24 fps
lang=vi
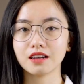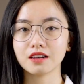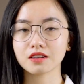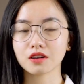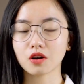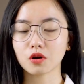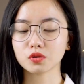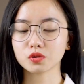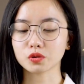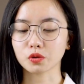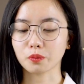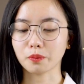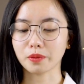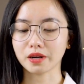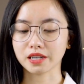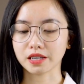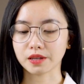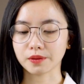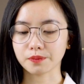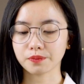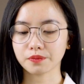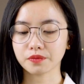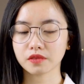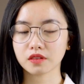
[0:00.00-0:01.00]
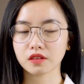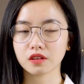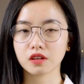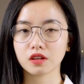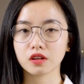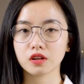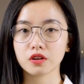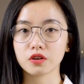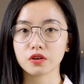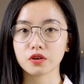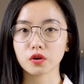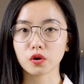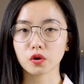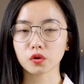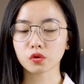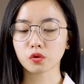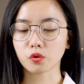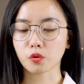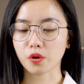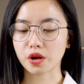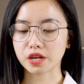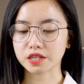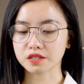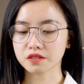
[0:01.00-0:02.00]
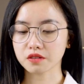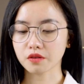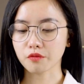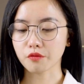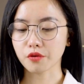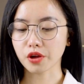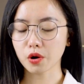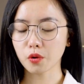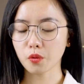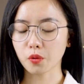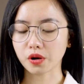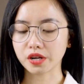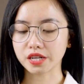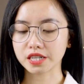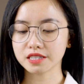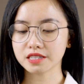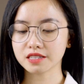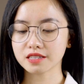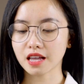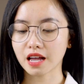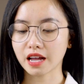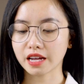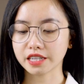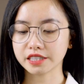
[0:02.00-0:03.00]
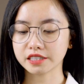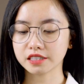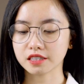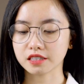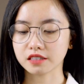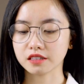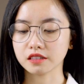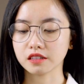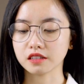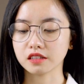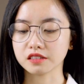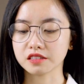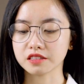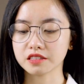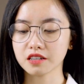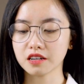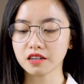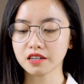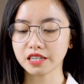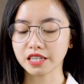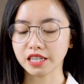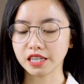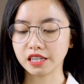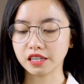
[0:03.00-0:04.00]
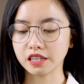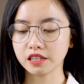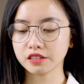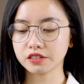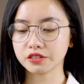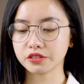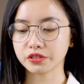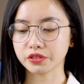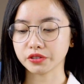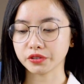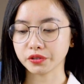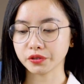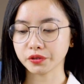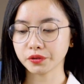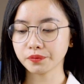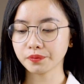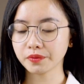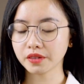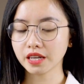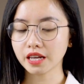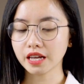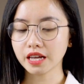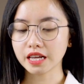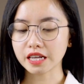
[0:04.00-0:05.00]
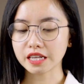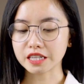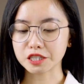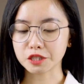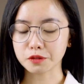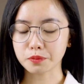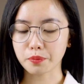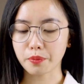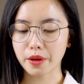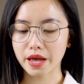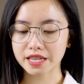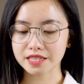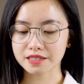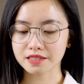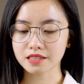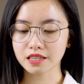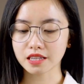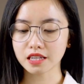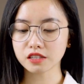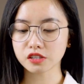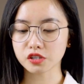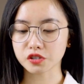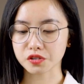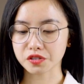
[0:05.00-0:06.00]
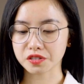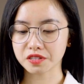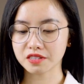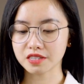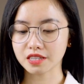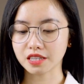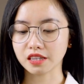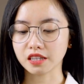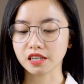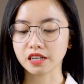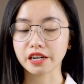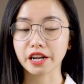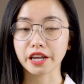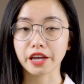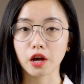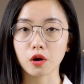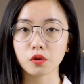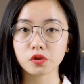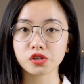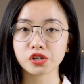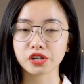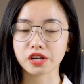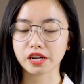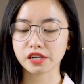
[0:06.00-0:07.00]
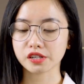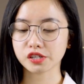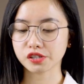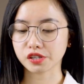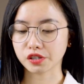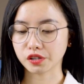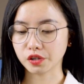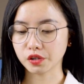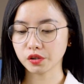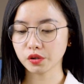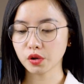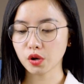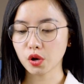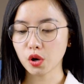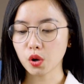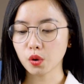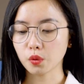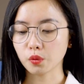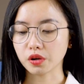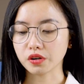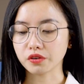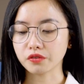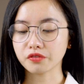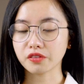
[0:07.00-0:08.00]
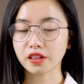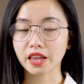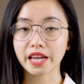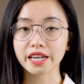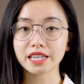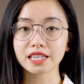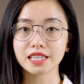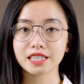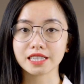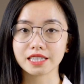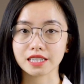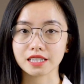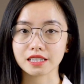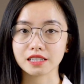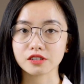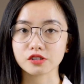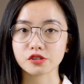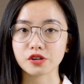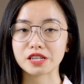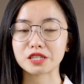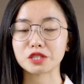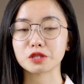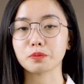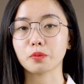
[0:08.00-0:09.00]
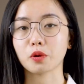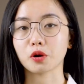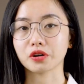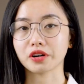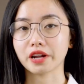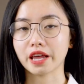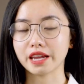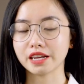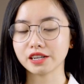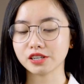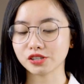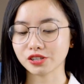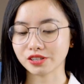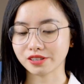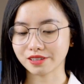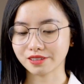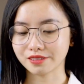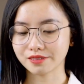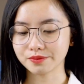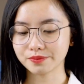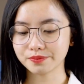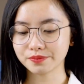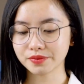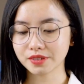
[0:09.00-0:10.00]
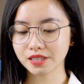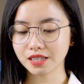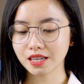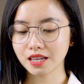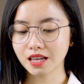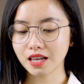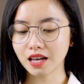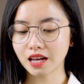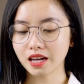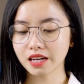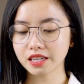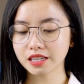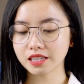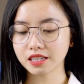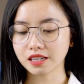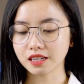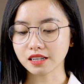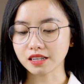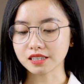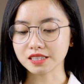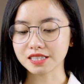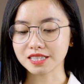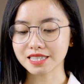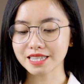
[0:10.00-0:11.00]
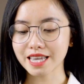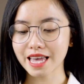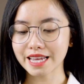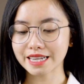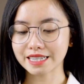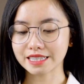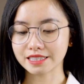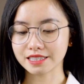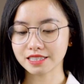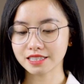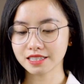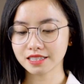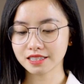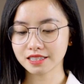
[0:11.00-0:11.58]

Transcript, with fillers: Câu số 7. Northwest Railway hired an attorney to express interest in the negotiation with Flanagan Transportation. A. Attend